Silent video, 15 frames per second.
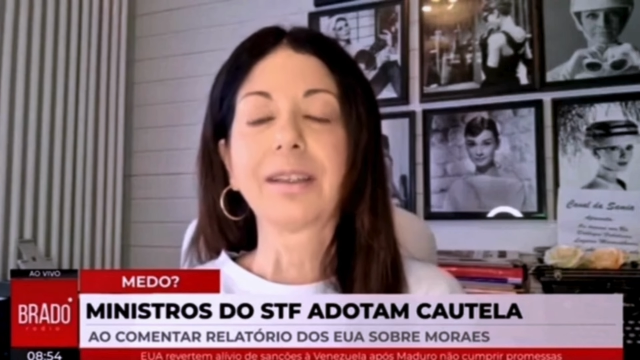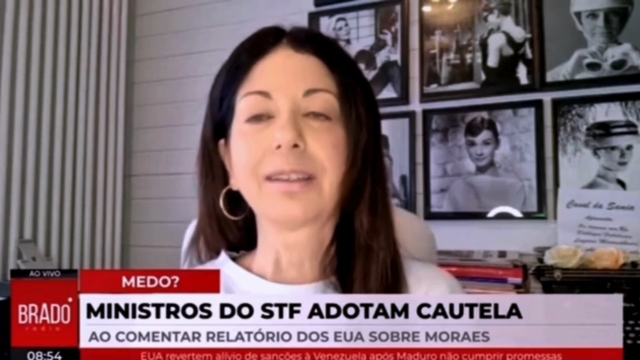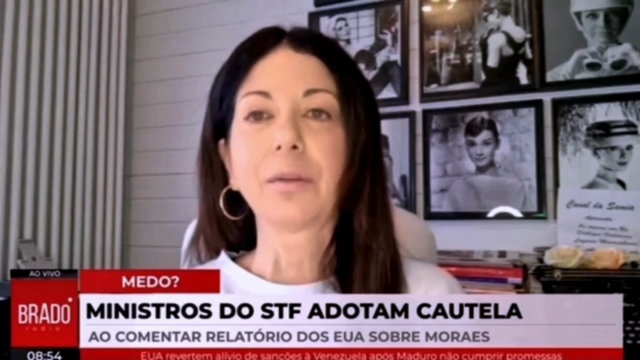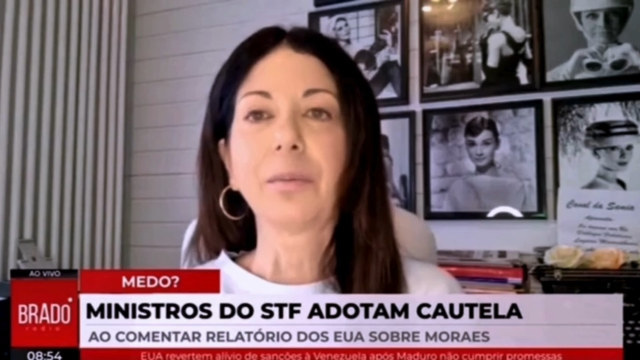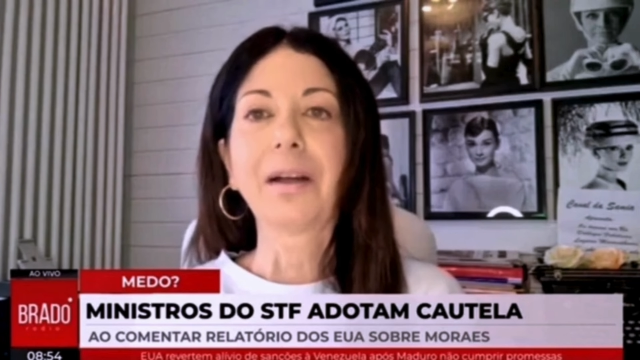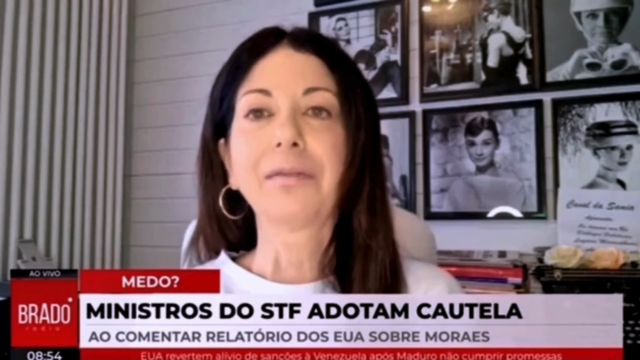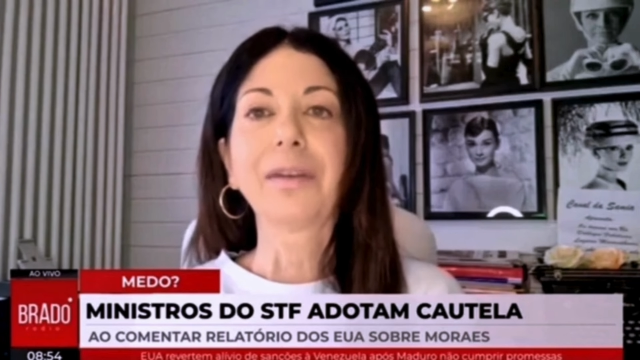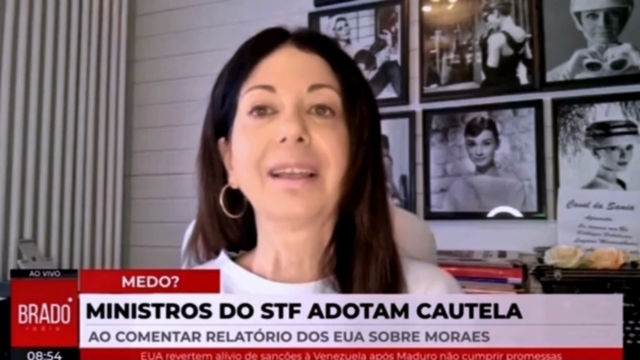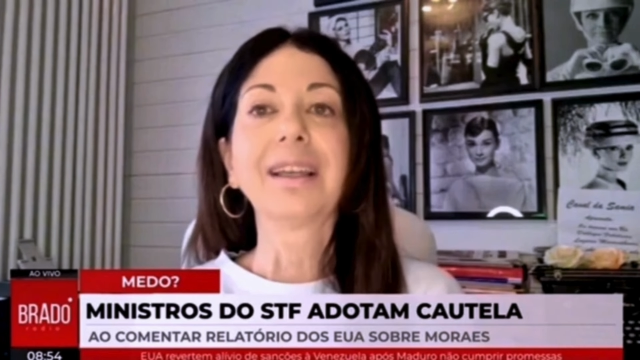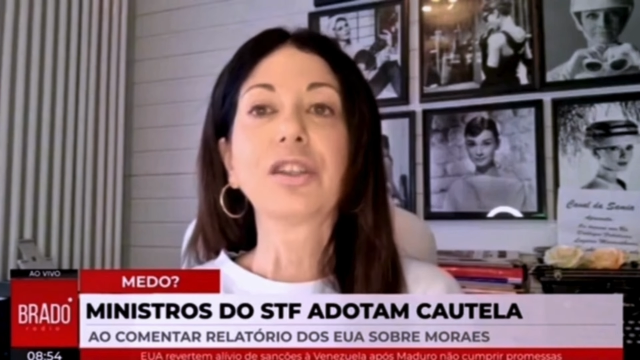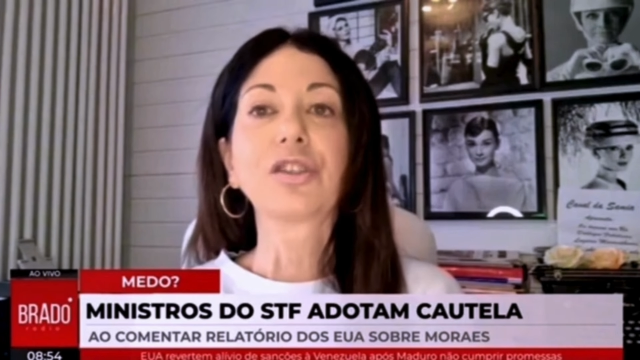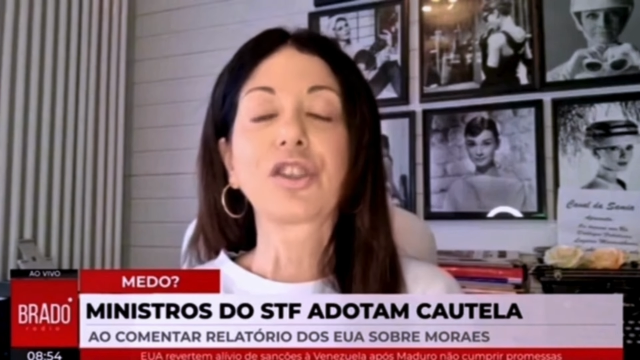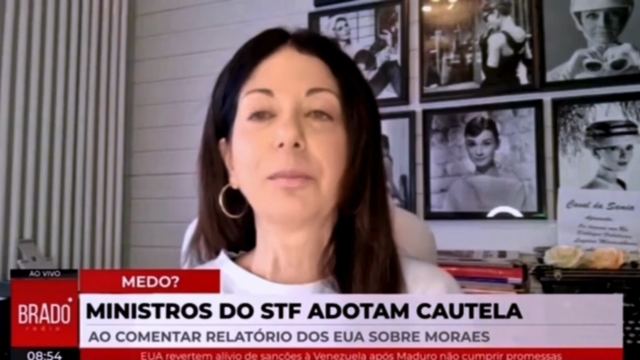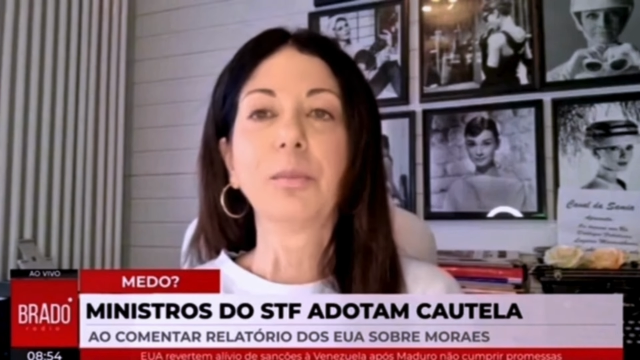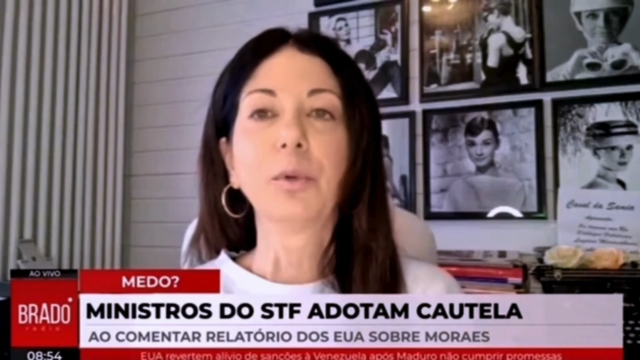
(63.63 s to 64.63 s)
Então, a
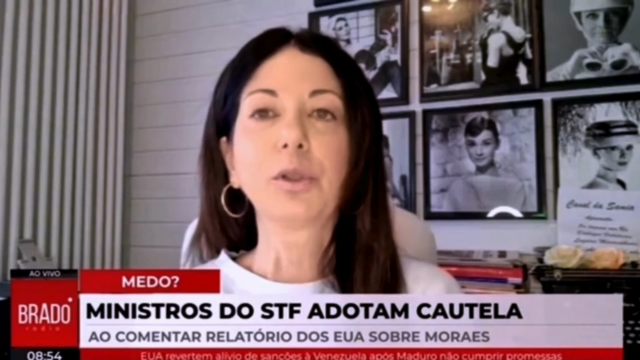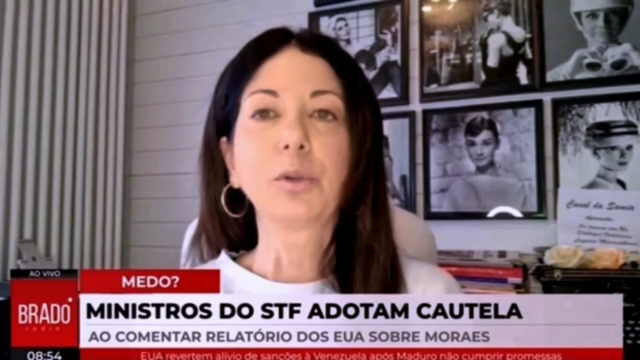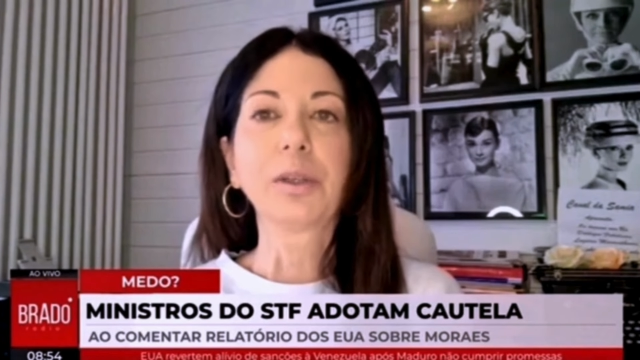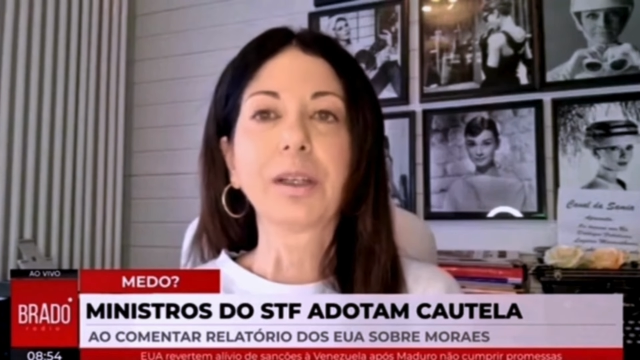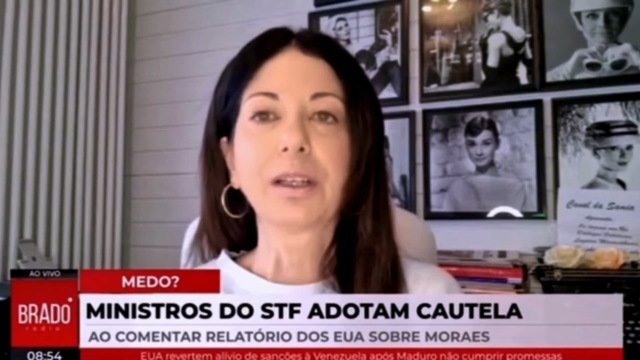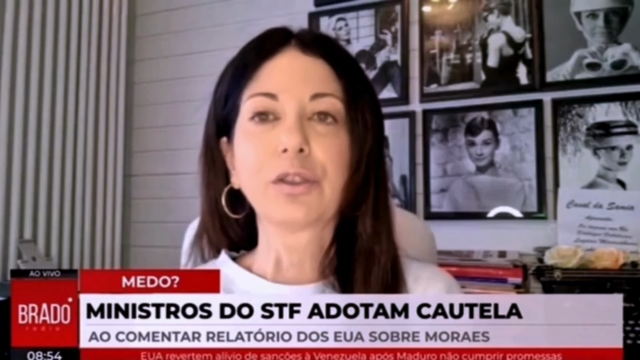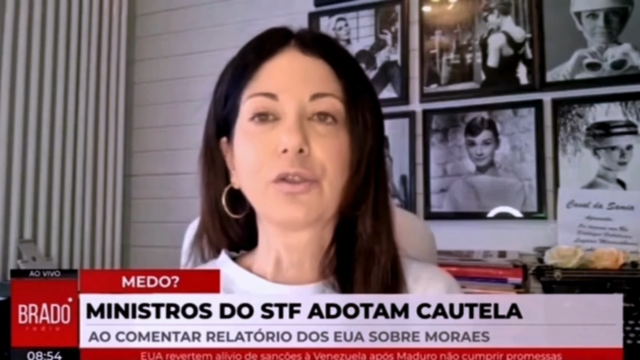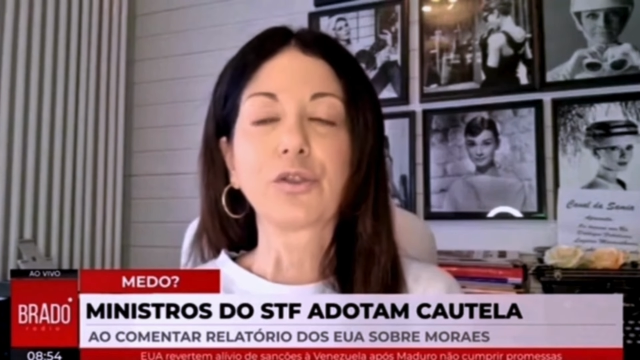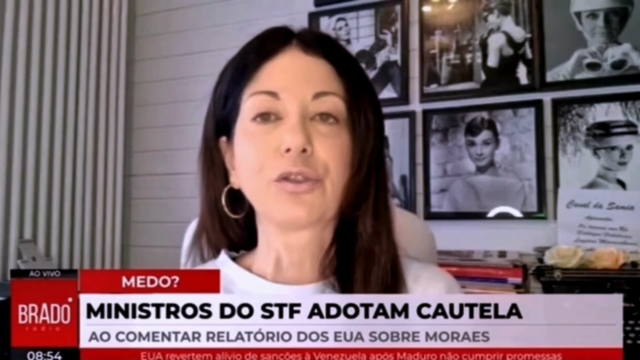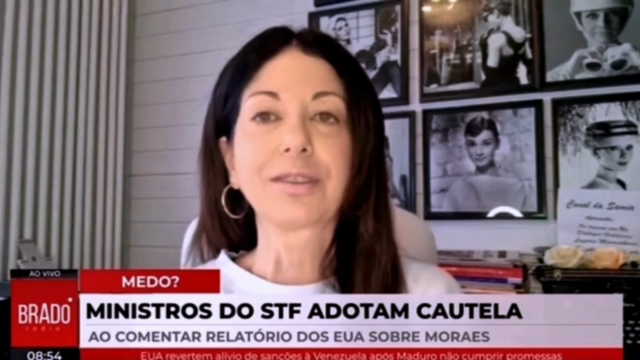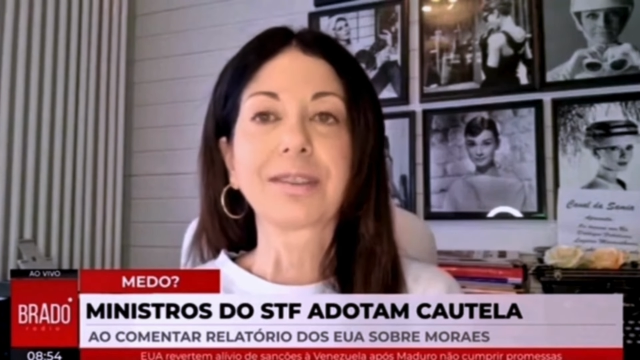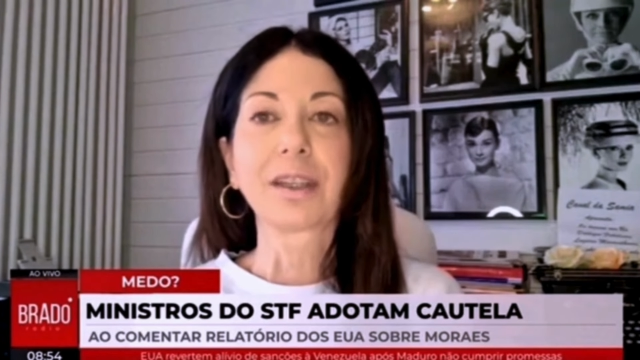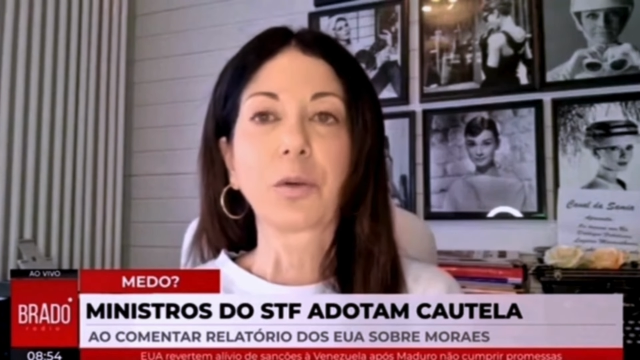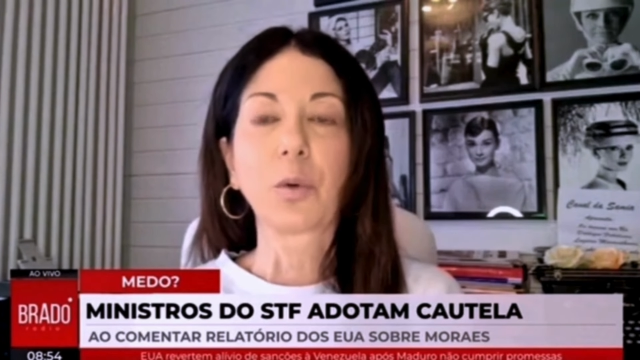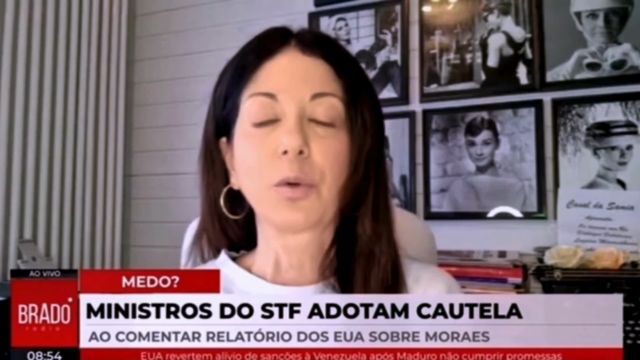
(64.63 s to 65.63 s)
avalanche é muito grande de
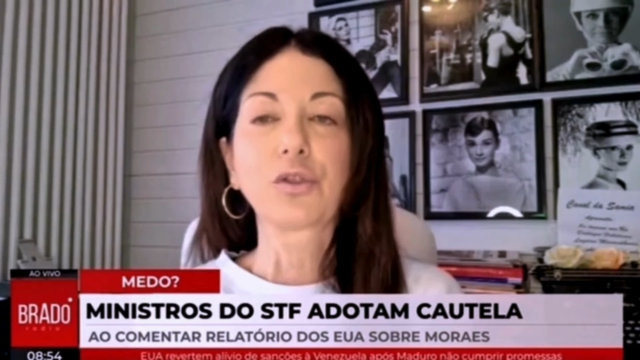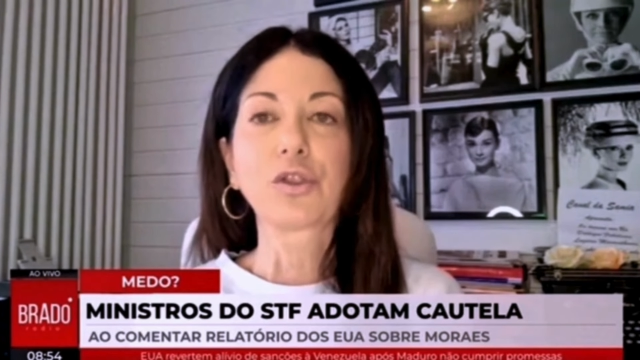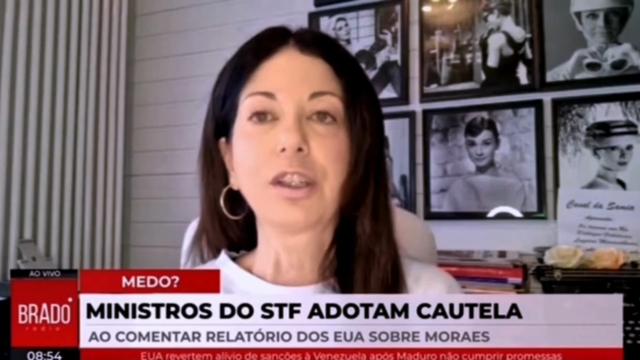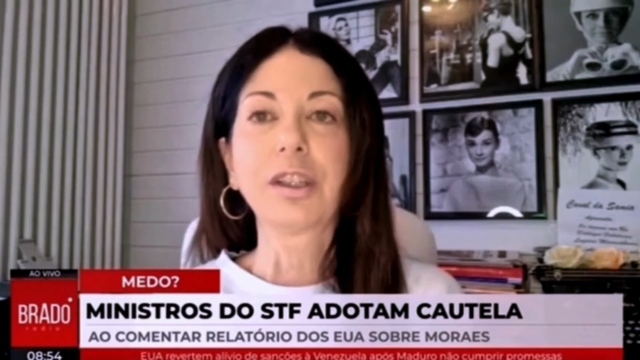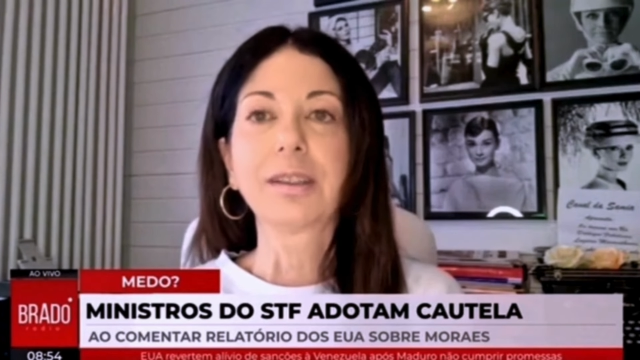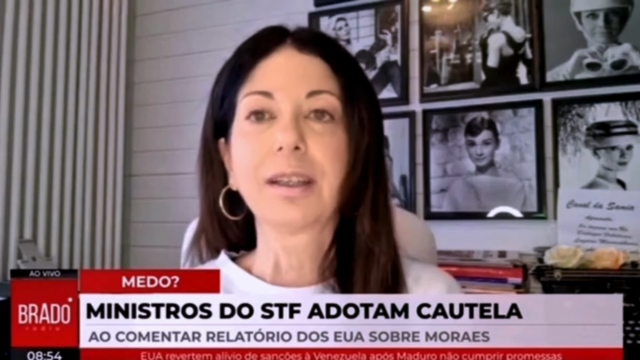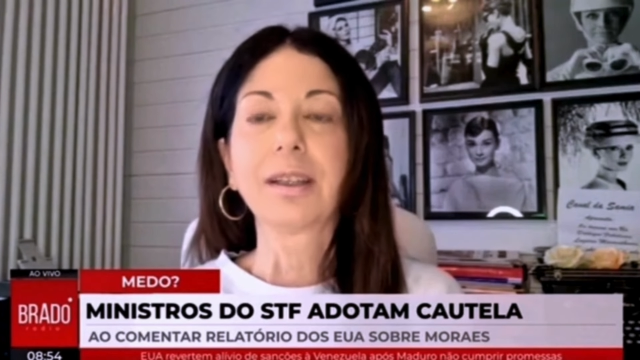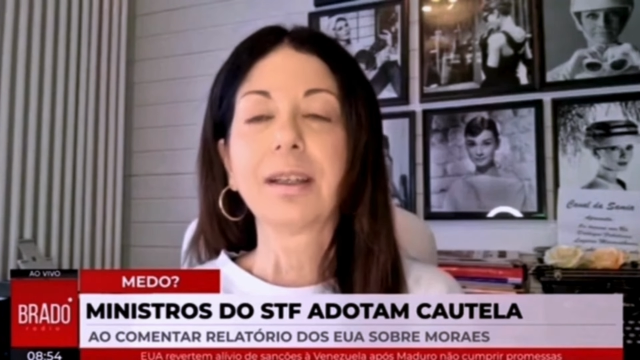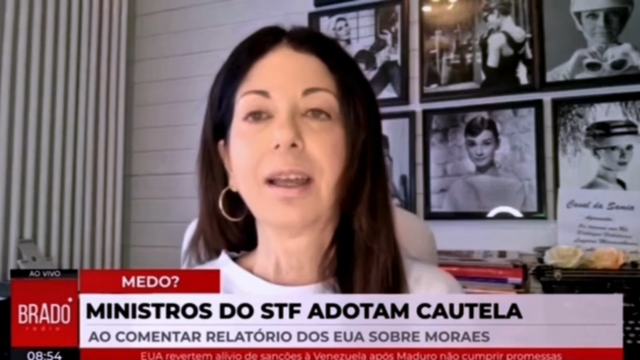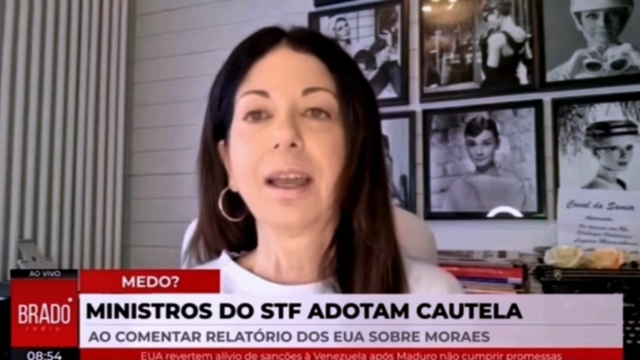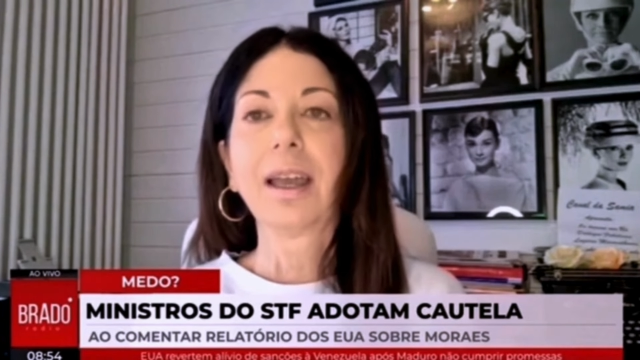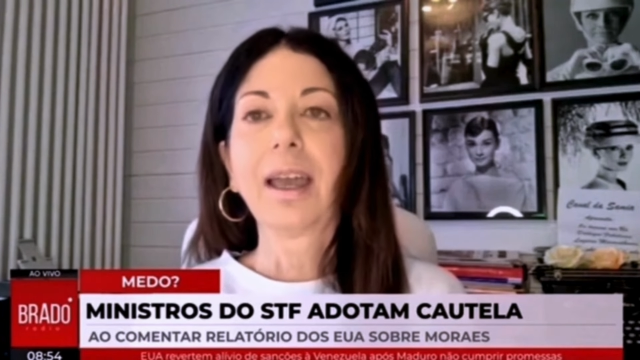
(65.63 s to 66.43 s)
ser contida